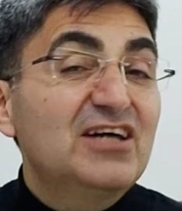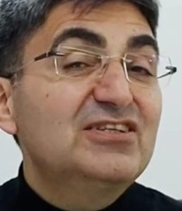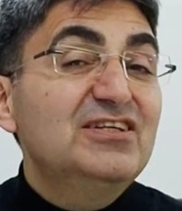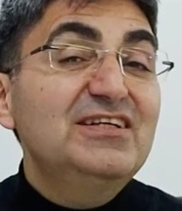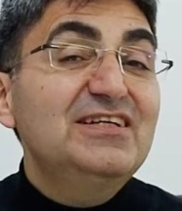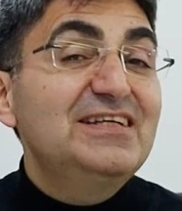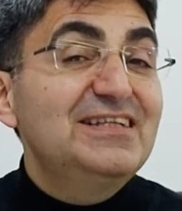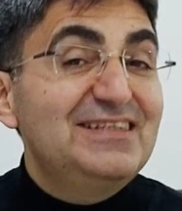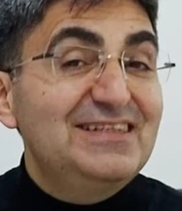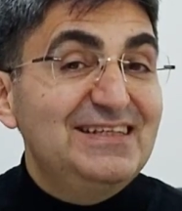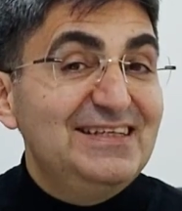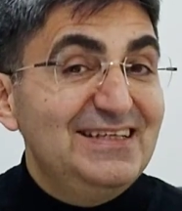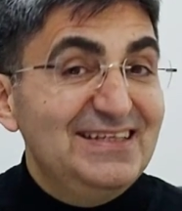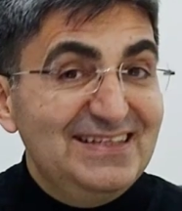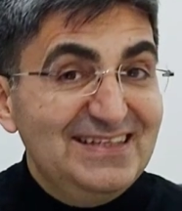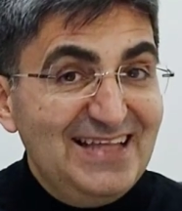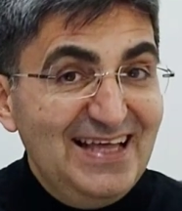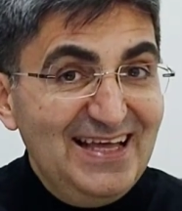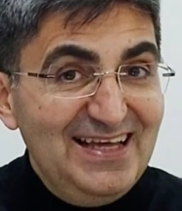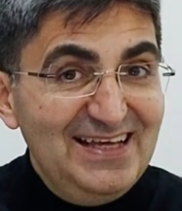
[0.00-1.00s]
kadın
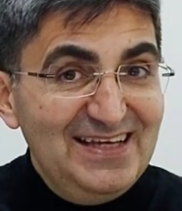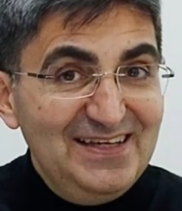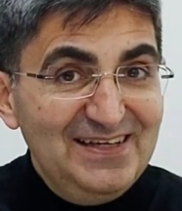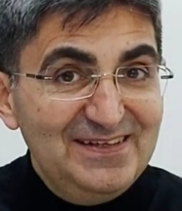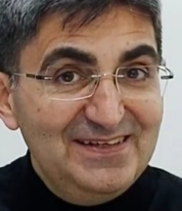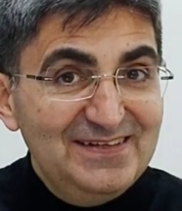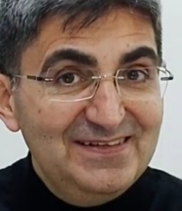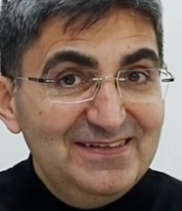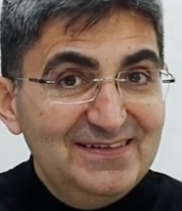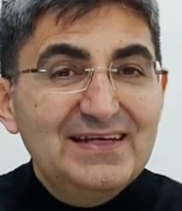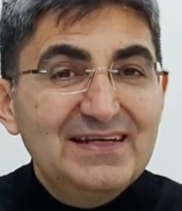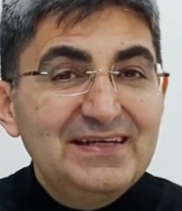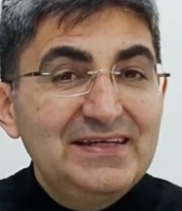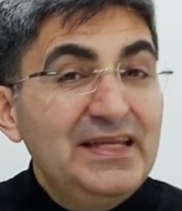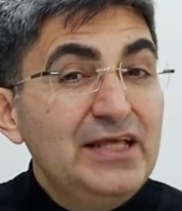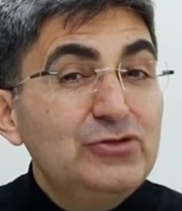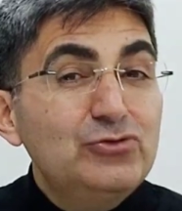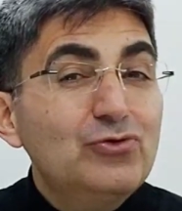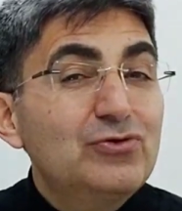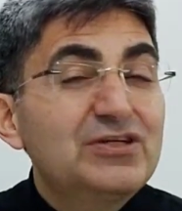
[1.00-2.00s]
gittiğinde
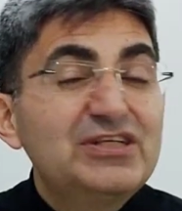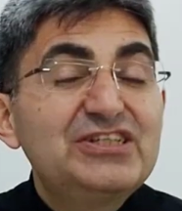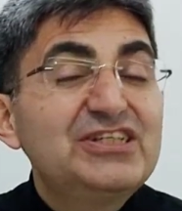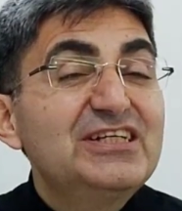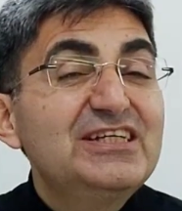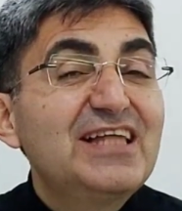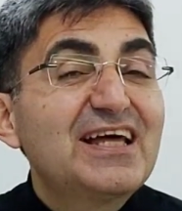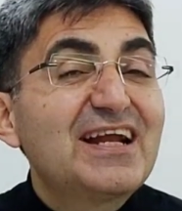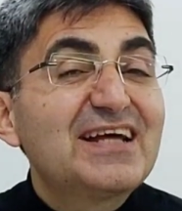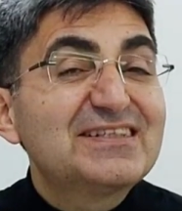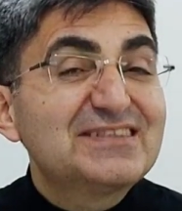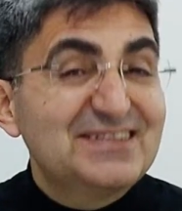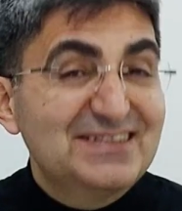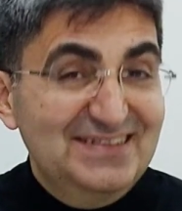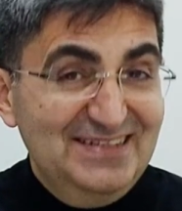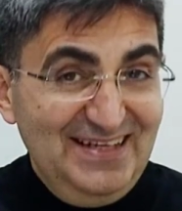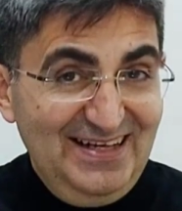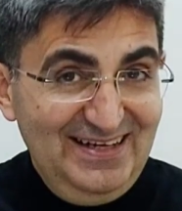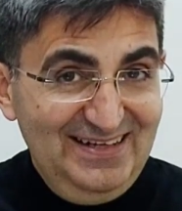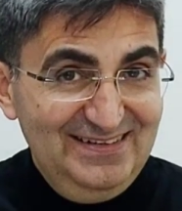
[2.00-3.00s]
ne çok kişi gider
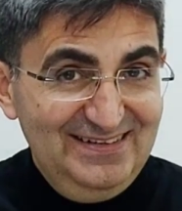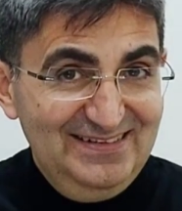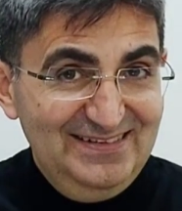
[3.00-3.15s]
aslında.